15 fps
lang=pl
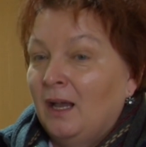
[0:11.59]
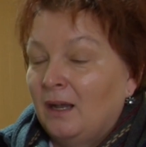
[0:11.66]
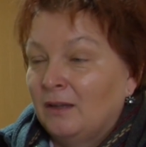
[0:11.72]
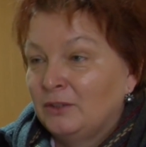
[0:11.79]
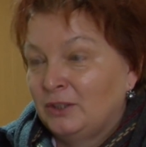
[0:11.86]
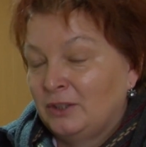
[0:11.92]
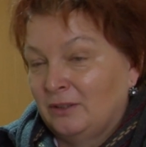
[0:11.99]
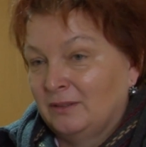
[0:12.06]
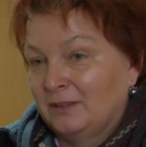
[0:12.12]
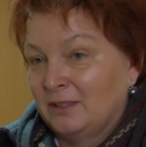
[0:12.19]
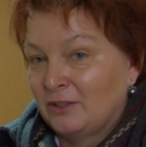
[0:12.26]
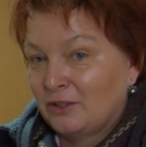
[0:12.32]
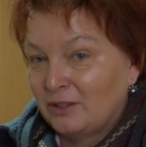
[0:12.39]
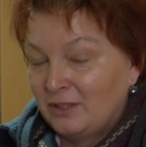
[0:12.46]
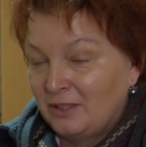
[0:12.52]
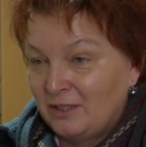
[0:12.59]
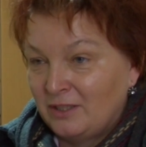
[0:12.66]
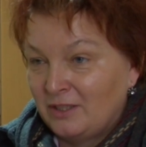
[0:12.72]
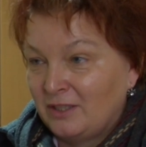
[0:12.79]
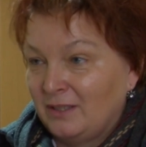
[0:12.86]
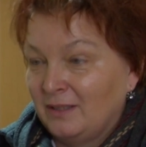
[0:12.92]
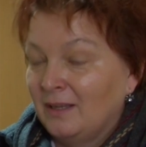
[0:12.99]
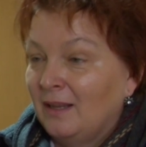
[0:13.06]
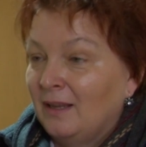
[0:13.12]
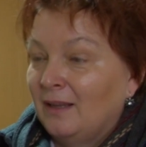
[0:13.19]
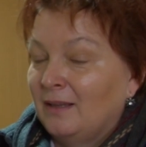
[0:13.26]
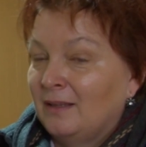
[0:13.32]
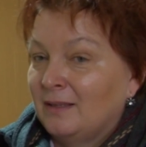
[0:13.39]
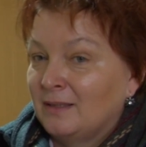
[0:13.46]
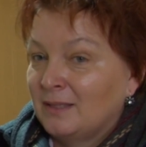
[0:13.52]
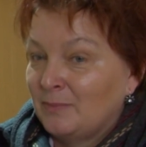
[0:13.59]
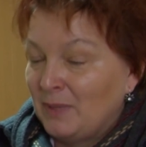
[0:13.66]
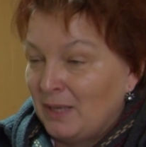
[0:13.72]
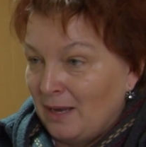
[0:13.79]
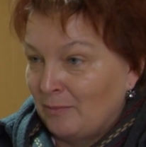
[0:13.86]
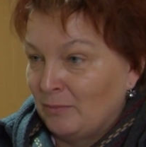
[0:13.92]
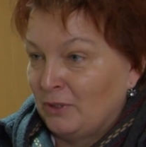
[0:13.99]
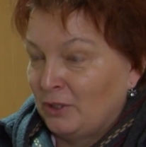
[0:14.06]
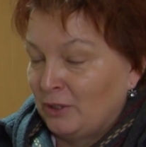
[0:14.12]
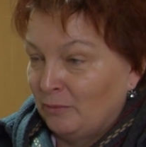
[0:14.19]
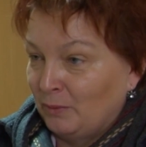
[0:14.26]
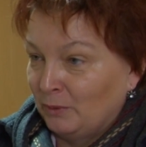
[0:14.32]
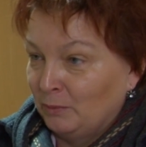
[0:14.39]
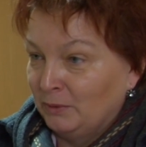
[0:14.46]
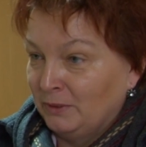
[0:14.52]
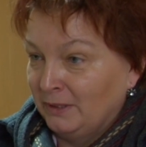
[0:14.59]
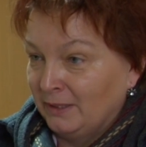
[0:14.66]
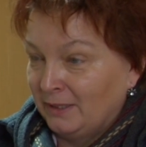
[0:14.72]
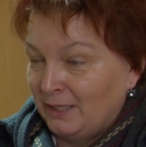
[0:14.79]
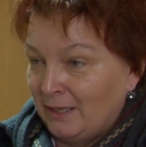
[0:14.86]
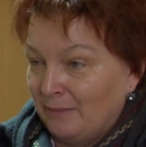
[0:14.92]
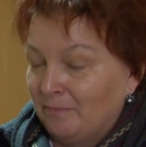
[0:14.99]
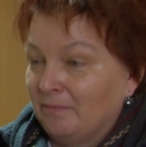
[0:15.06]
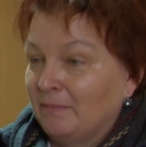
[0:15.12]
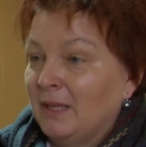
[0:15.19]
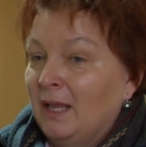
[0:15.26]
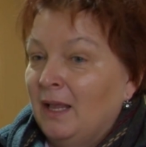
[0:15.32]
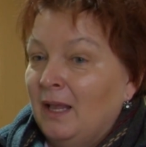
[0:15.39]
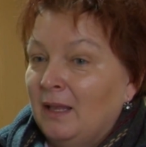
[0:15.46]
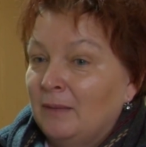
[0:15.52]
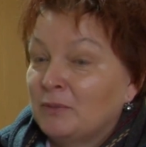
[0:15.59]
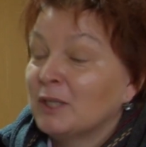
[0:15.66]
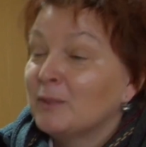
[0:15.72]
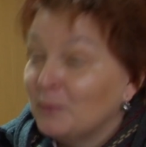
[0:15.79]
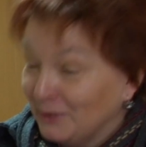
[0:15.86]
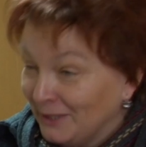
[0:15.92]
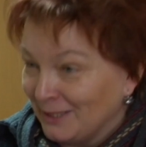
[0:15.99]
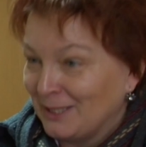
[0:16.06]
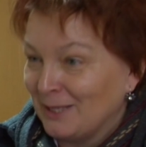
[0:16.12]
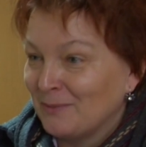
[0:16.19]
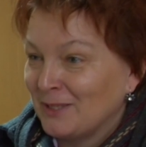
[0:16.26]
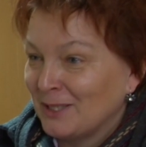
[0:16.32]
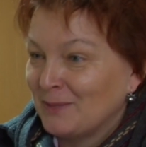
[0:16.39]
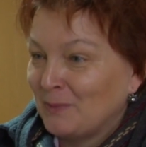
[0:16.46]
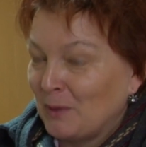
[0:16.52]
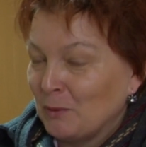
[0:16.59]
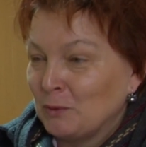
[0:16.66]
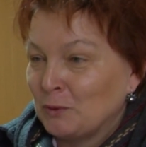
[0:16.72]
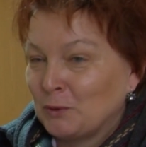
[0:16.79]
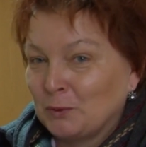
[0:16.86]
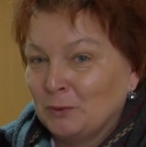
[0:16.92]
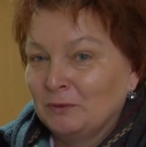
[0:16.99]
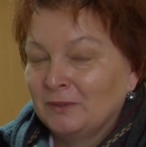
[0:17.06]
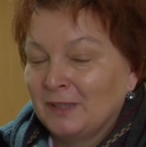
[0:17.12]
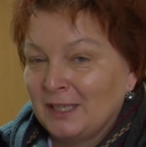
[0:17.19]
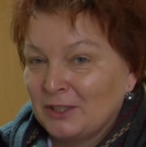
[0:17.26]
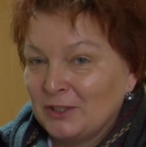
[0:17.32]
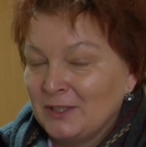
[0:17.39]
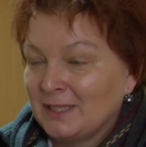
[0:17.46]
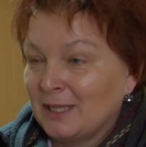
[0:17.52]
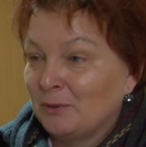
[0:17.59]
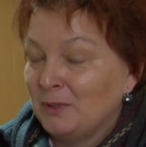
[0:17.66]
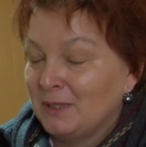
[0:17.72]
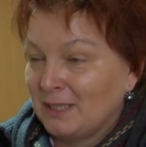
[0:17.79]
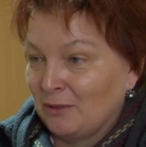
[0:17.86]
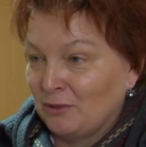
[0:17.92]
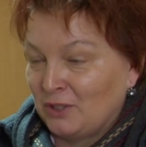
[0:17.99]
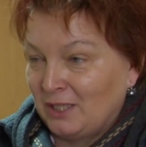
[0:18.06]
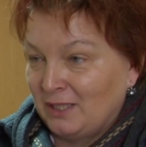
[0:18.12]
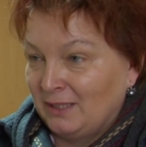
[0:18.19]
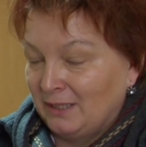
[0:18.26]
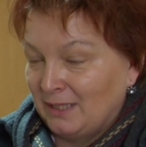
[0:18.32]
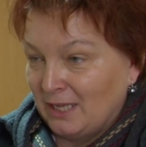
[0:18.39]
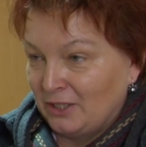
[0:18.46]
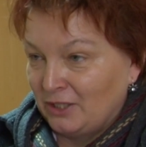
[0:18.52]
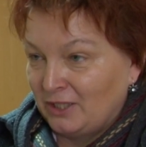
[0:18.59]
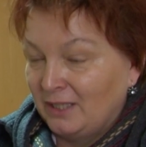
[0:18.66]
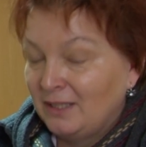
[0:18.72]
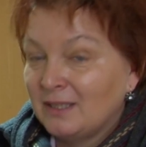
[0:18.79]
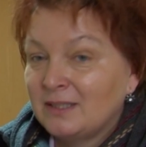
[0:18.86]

O 10.30 e, zbieramy się pod budynkiem, przed budynkiem zespołu szkół w Karsznicach, ulica Okrze 11.